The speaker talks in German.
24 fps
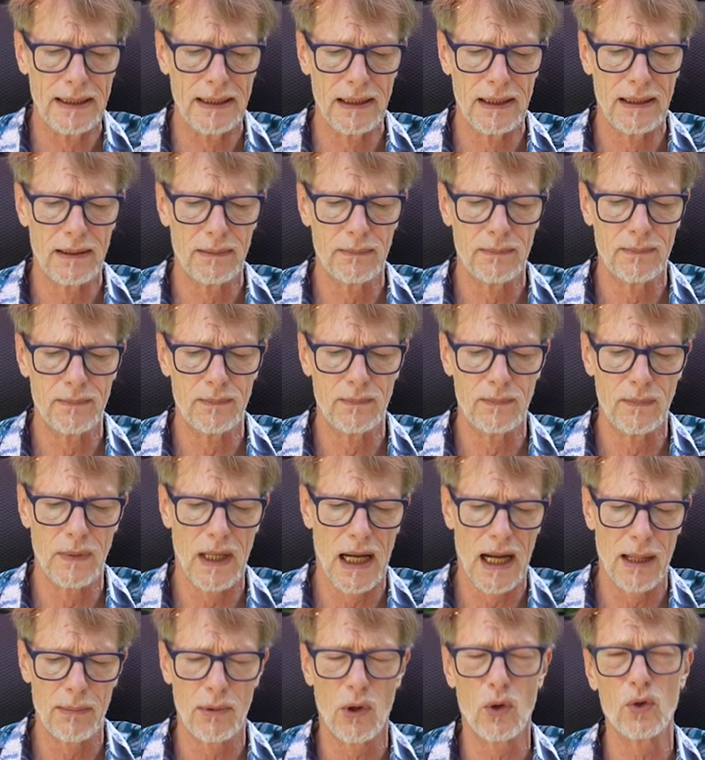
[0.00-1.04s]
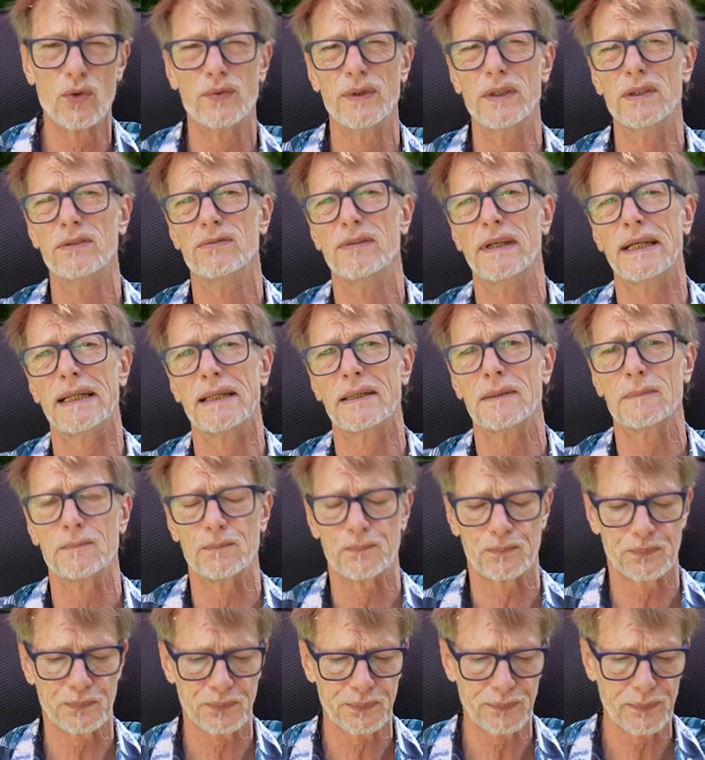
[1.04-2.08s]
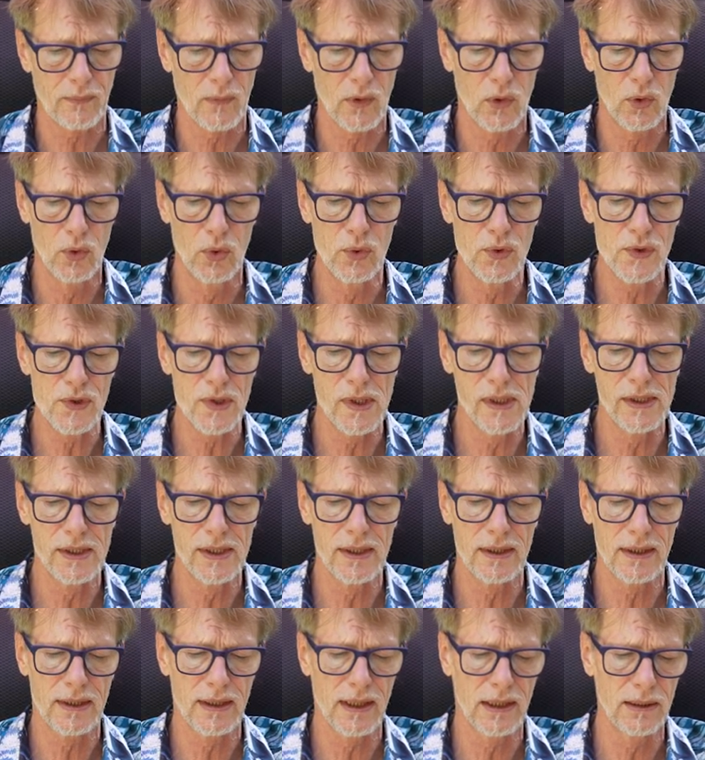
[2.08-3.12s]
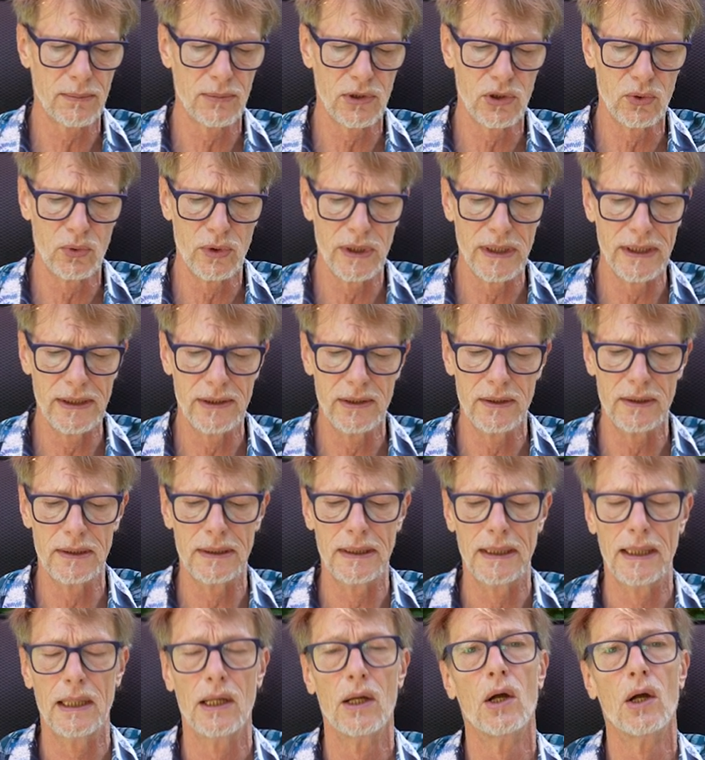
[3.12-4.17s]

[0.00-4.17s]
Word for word: Ähm, aber auch viel wegen künstlicher Cannabinoide